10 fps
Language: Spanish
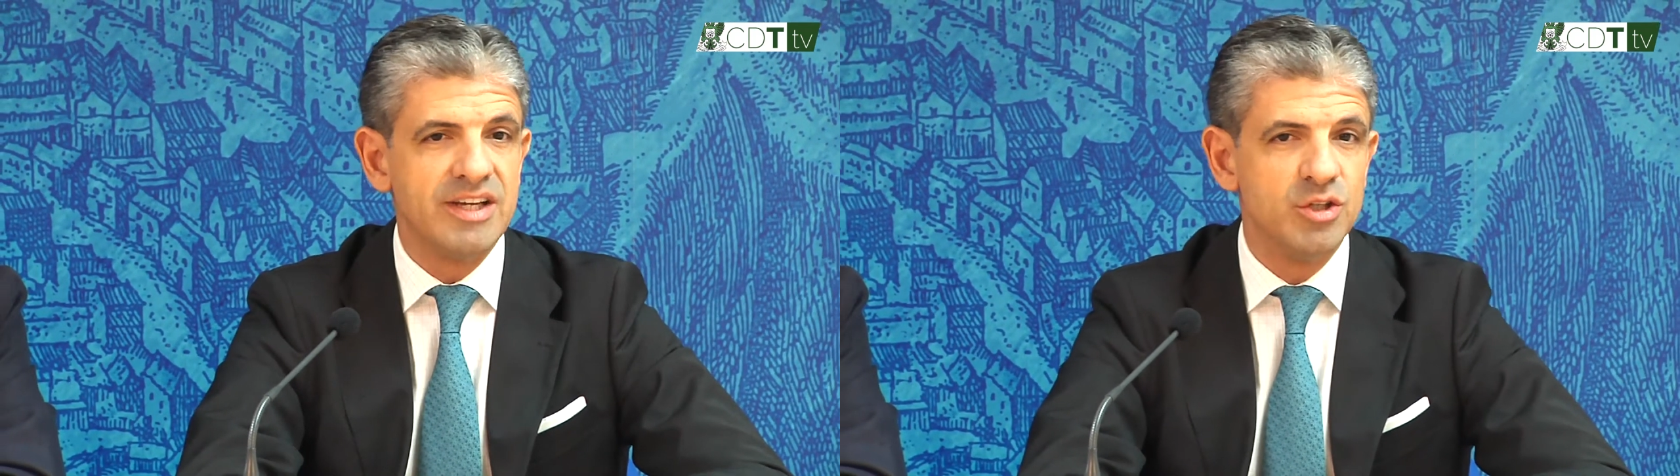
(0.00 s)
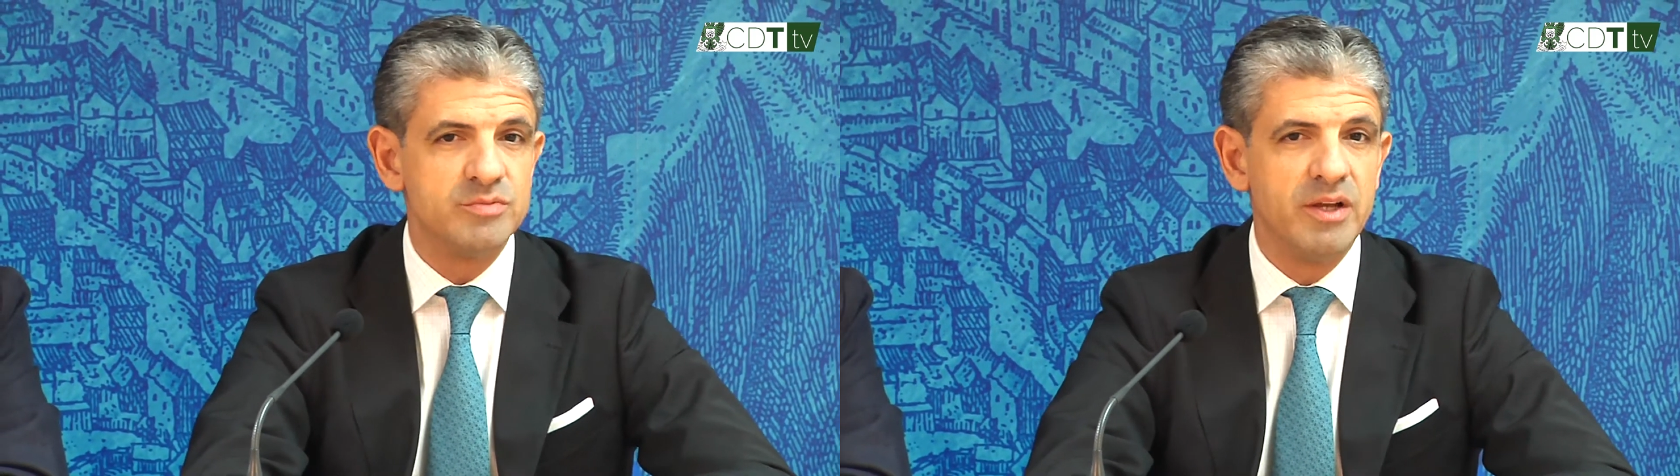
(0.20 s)

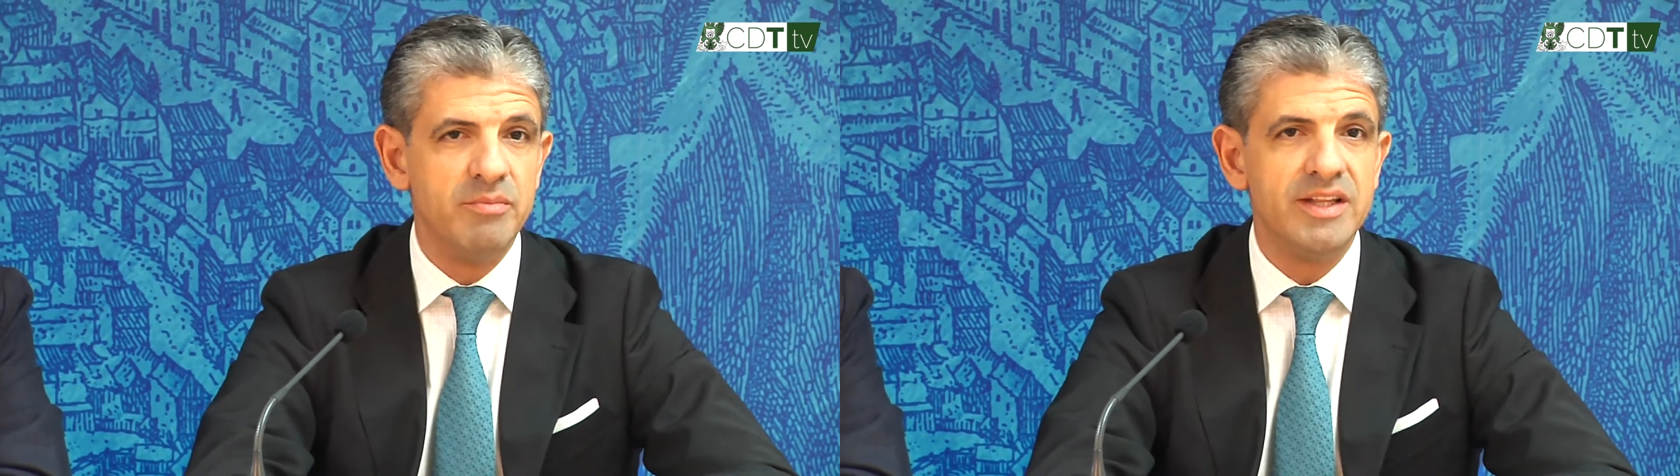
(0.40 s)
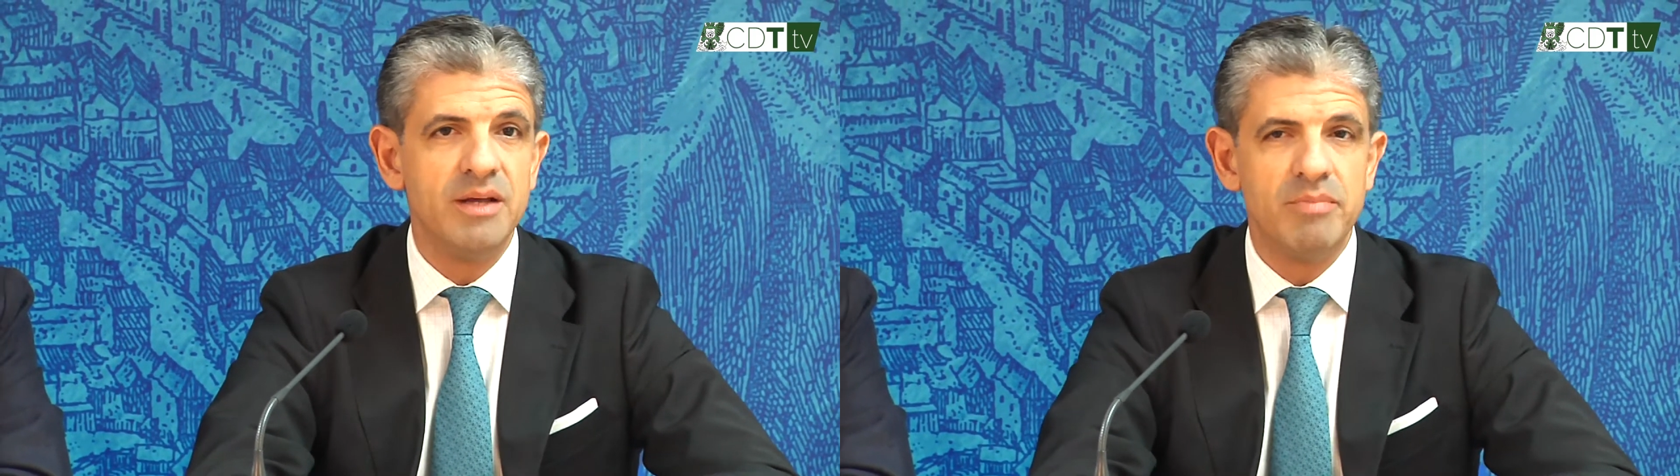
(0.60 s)
nos
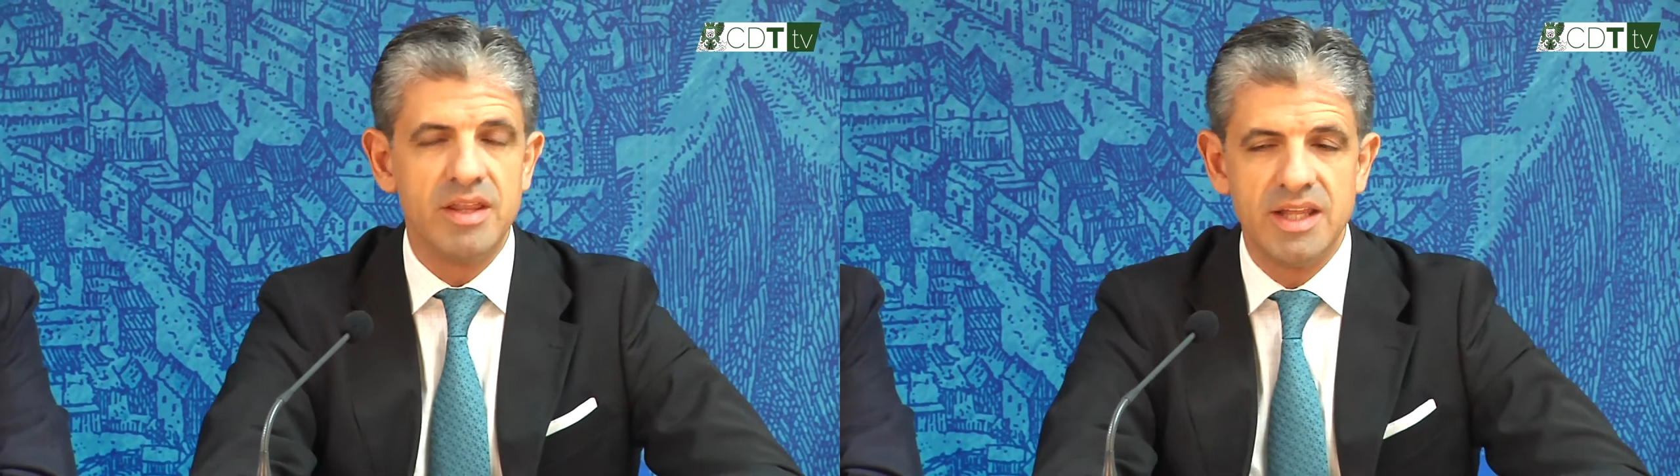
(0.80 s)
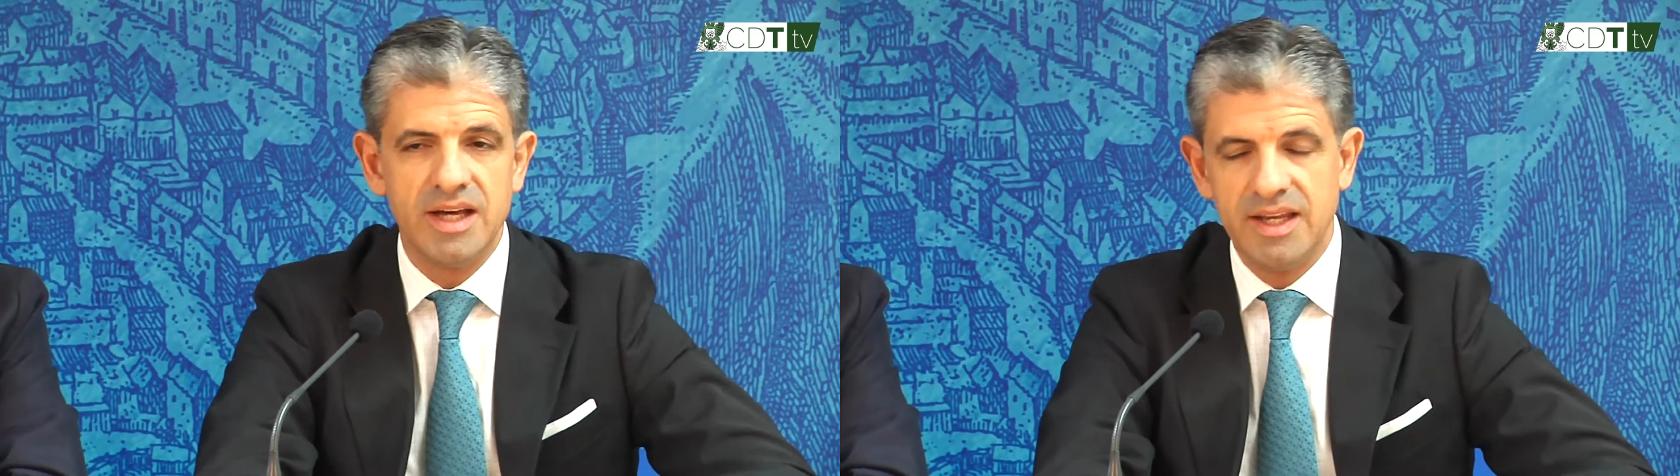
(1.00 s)
permite
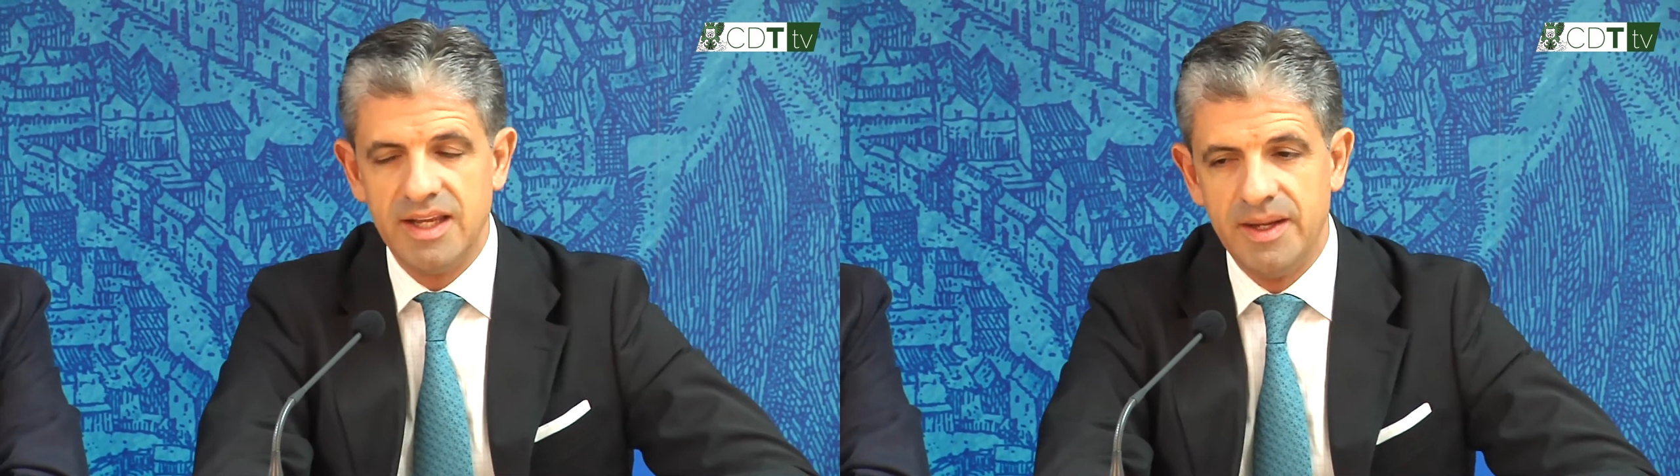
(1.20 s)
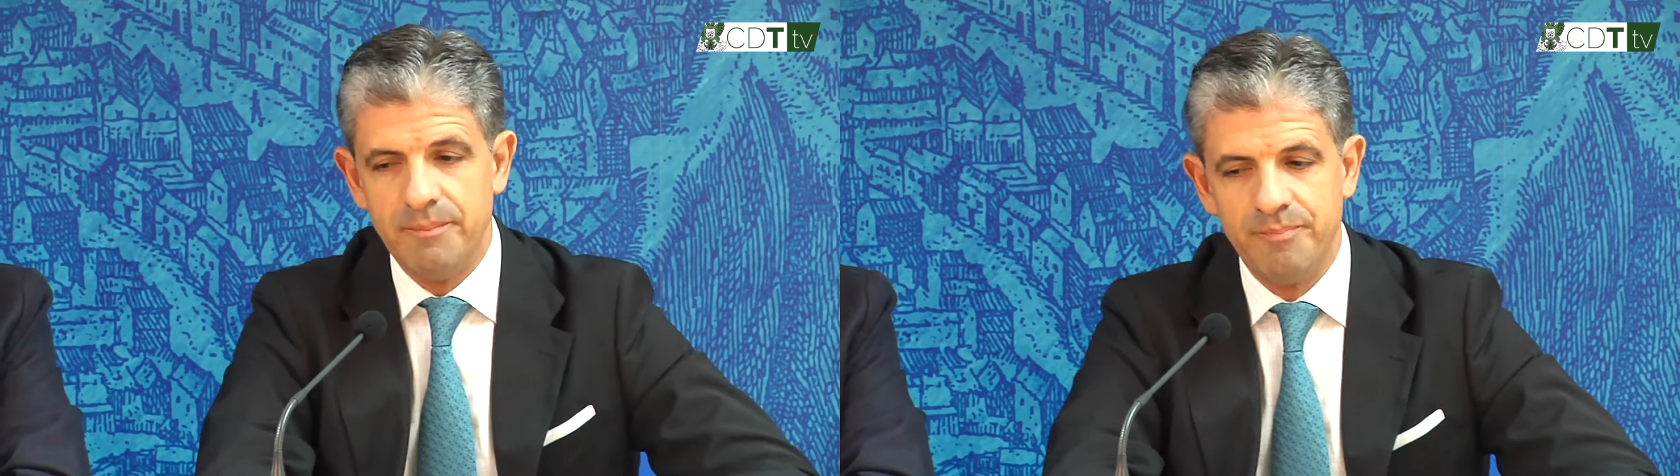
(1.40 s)
empezar
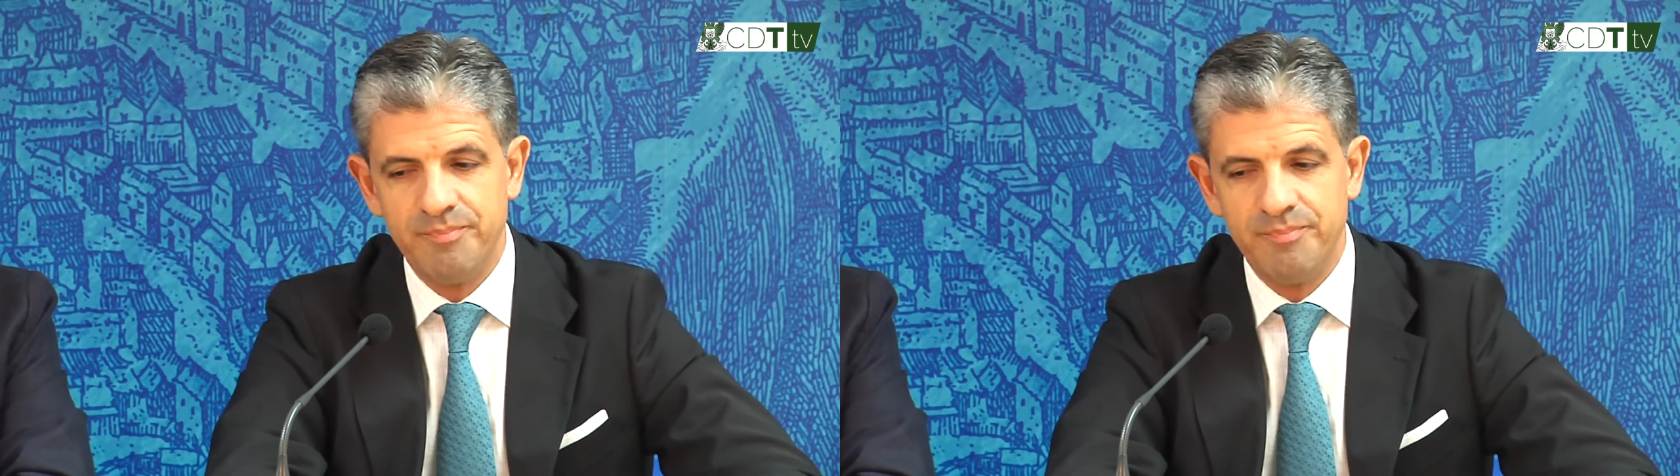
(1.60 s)
eh,